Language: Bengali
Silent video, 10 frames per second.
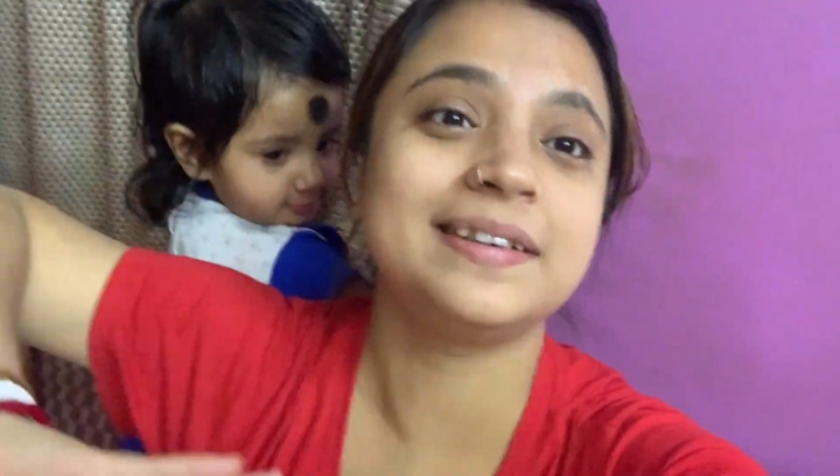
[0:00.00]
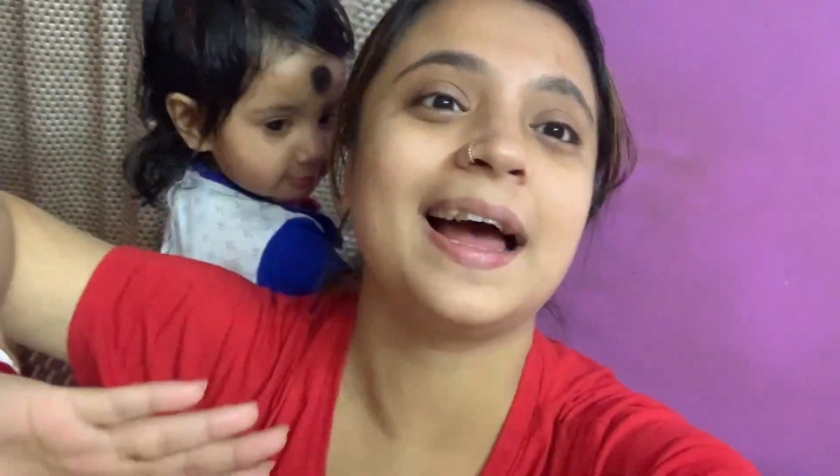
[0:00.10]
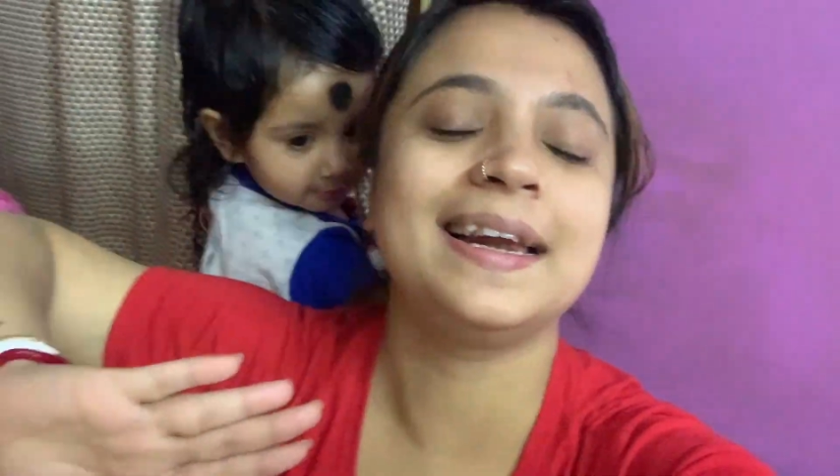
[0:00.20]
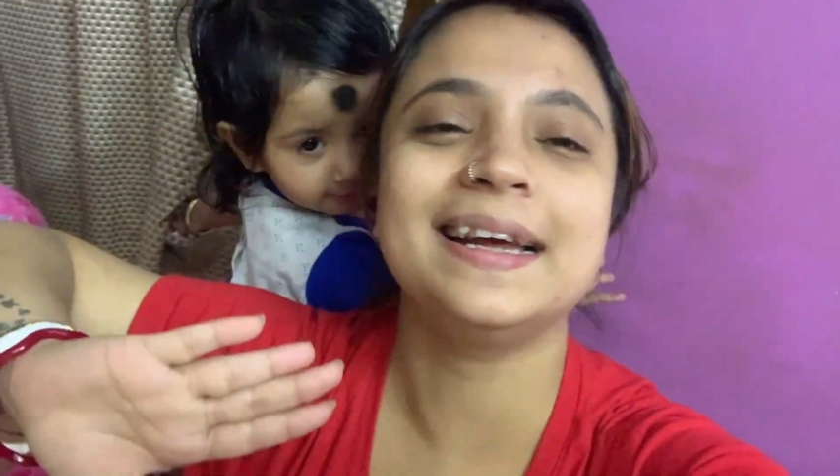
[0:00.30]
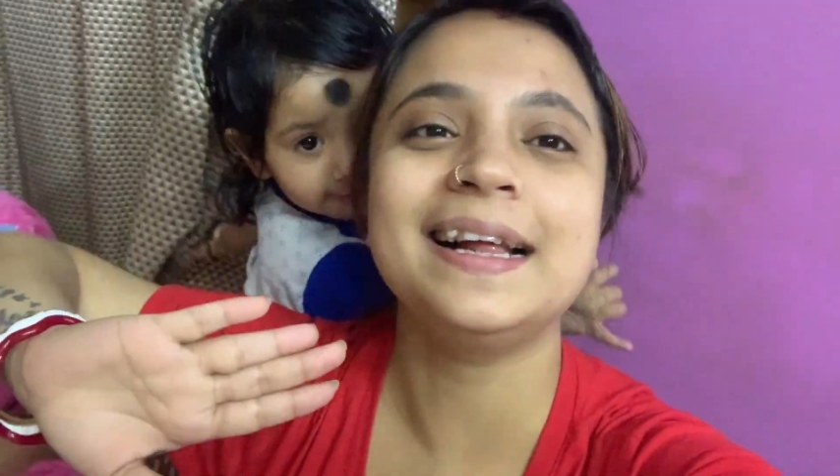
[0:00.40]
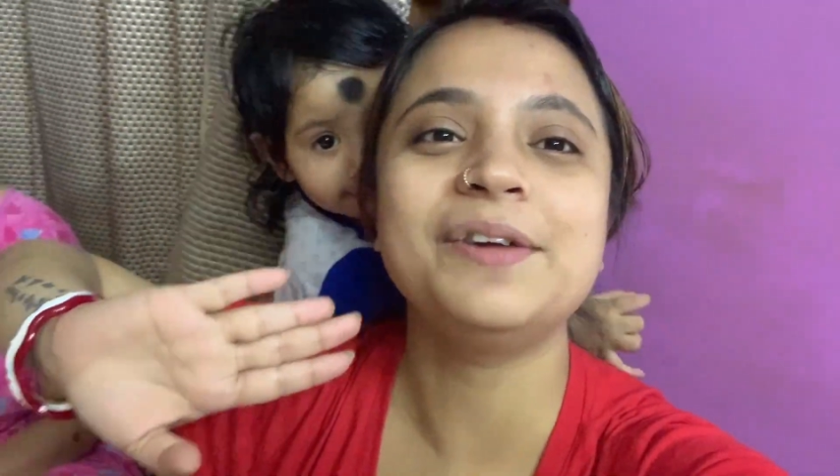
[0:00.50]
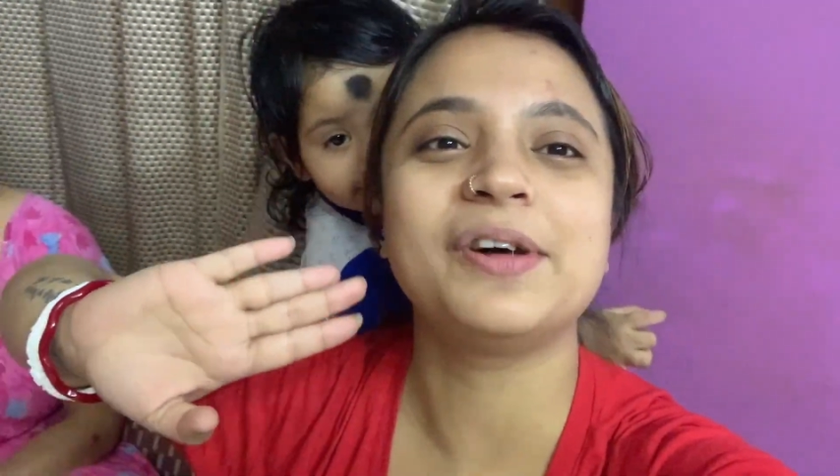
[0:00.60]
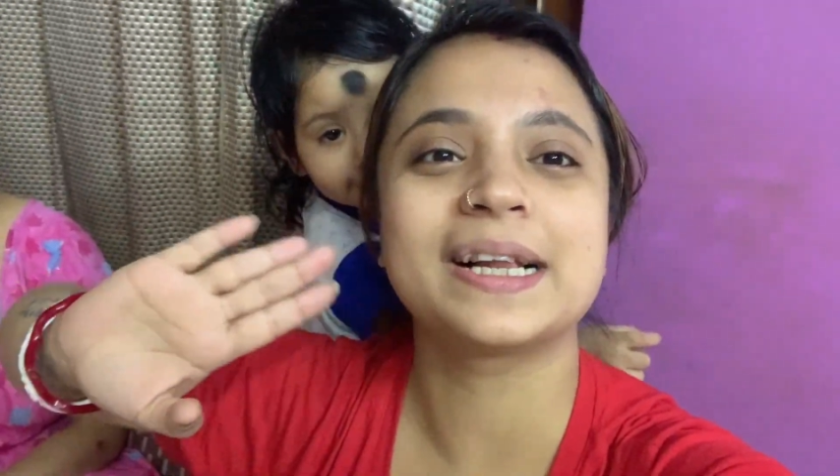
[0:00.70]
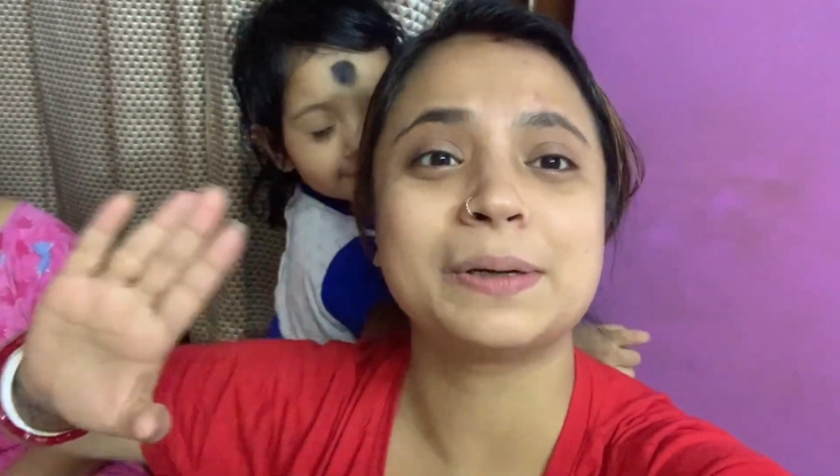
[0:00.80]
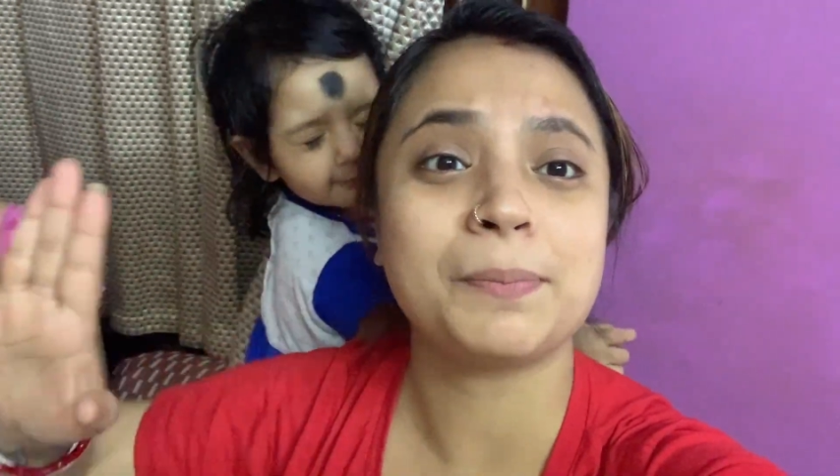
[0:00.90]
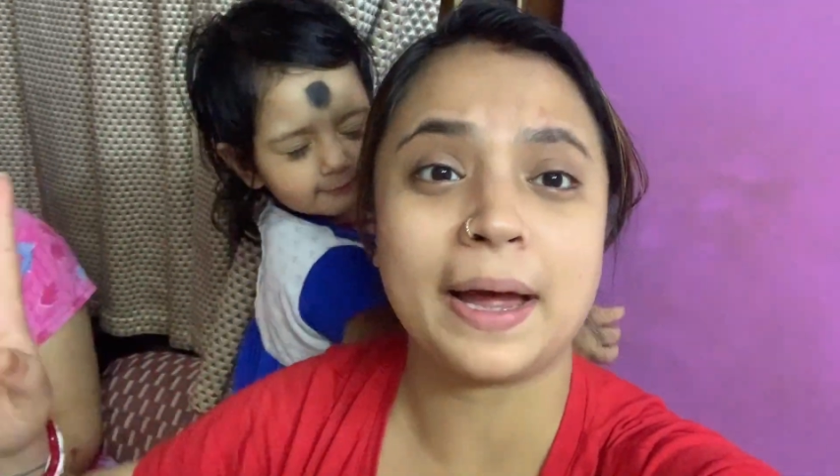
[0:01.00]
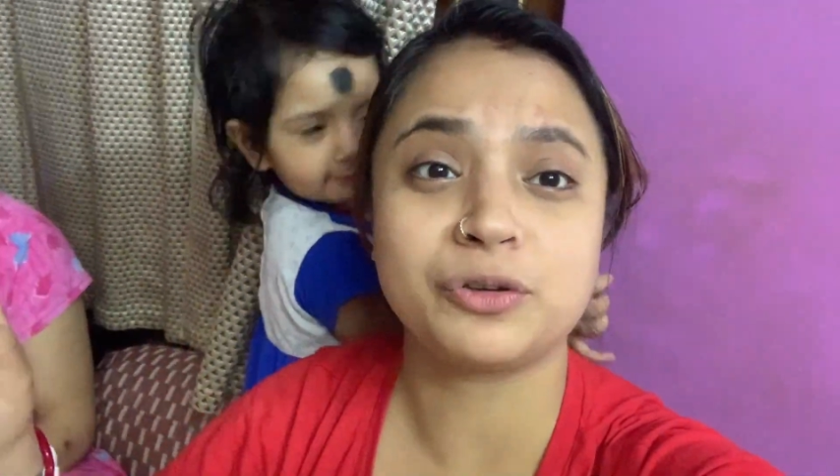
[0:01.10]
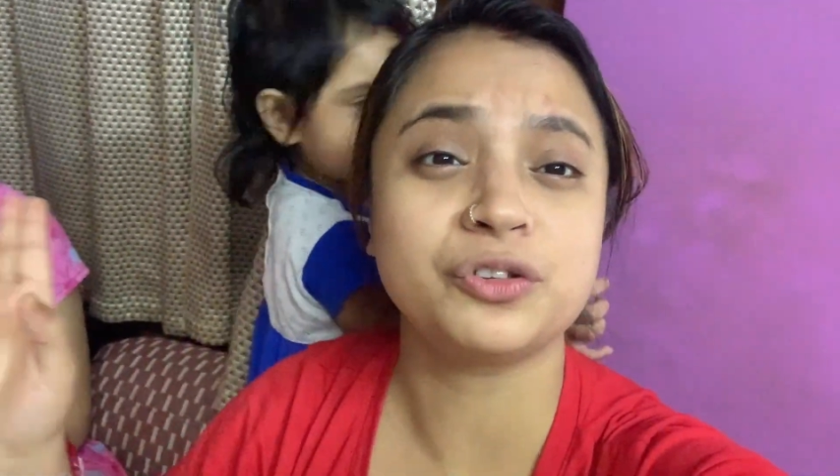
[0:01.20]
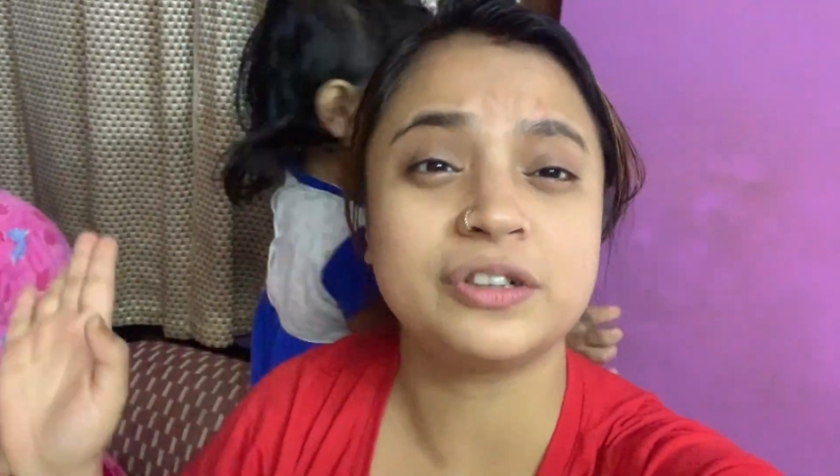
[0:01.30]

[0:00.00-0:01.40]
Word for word: চ্যানেল ওয়েলকাম ব্যাক টু